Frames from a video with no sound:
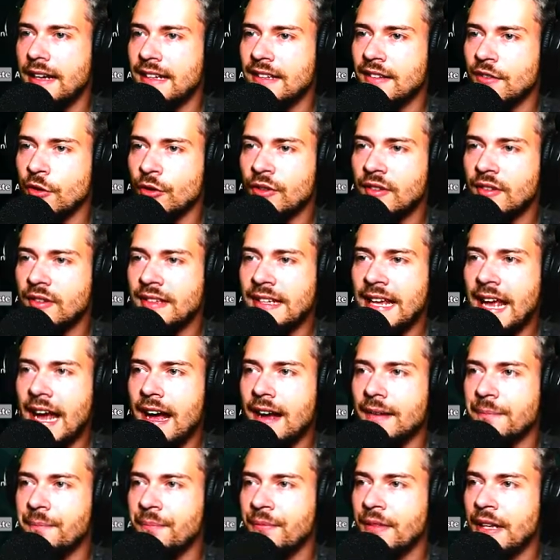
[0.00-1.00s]
Ansonsten
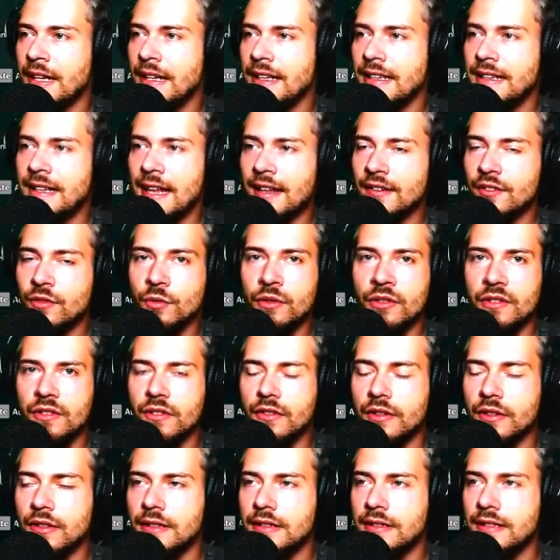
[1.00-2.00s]
ja, lasst
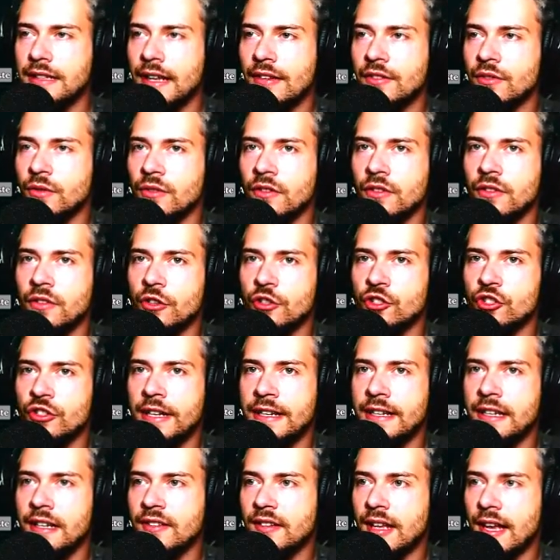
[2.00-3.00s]
uns, lasst uns noch
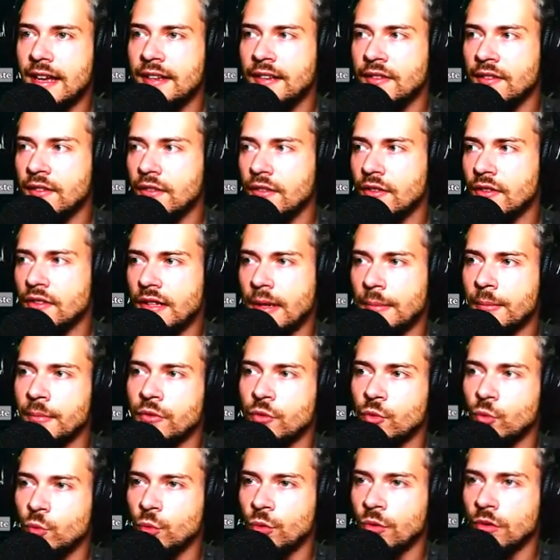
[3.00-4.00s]
schnell das Eisen
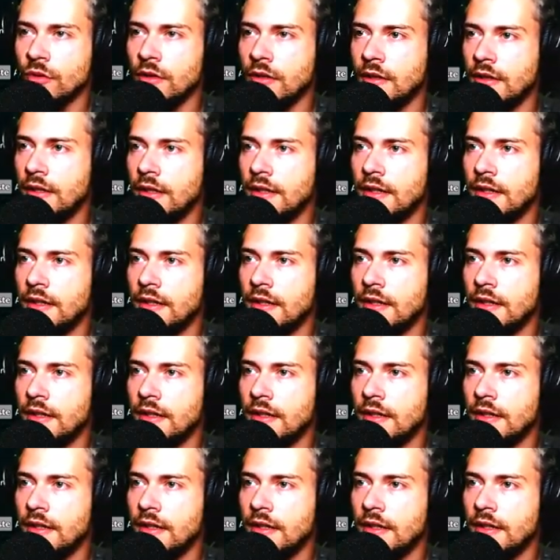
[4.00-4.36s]
zusammensuchen,